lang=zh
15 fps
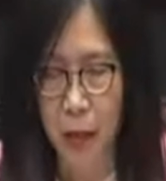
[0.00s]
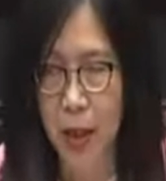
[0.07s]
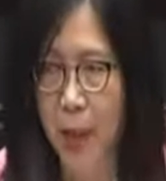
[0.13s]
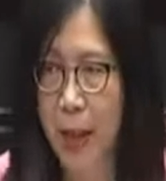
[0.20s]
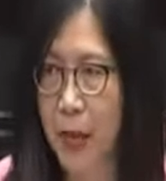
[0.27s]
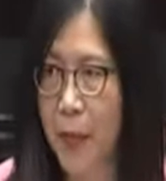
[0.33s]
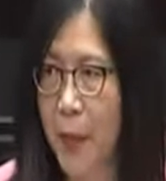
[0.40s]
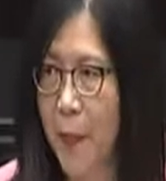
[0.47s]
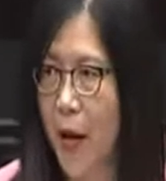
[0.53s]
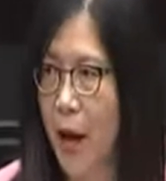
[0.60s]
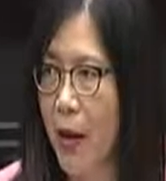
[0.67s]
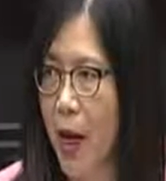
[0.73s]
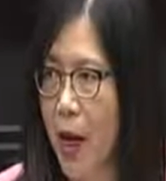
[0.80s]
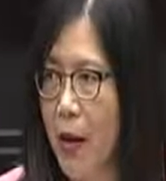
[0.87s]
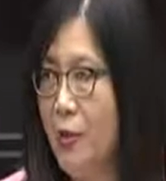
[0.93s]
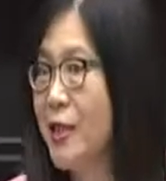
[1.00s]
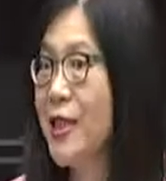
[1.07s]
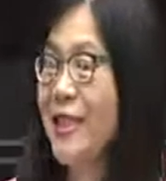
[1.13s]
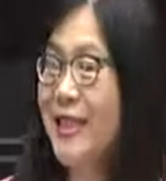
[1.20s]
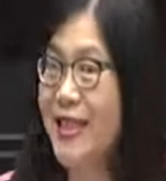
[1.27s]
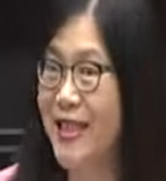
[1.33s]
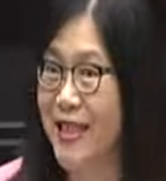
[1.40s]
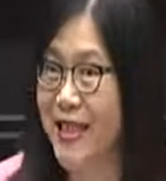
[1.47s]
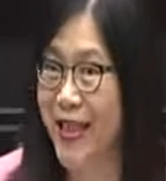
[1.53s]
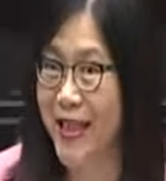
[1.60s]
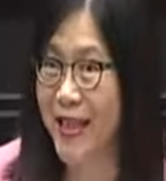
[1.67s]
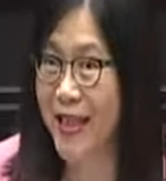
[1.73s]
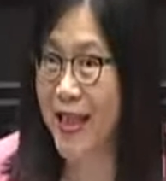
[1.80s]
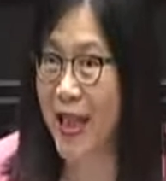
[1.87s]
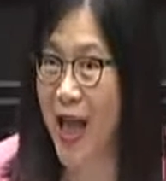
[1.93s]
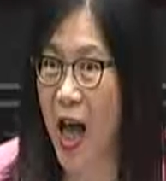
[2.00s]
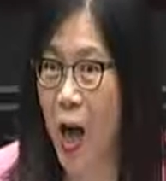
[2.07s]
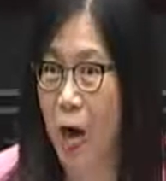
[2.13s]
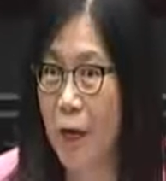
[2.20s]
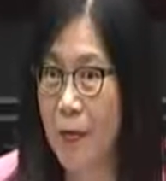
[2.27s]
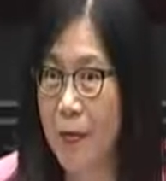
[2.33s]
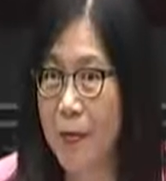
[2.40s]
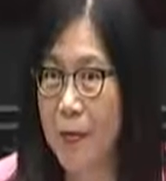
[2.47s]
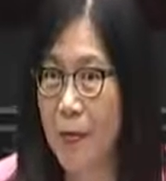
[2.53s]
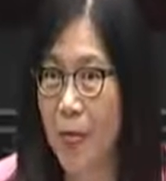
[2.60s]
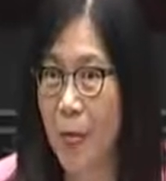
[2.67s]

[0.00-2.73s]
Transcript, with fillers: 我跟各位报告，尤其是这一条。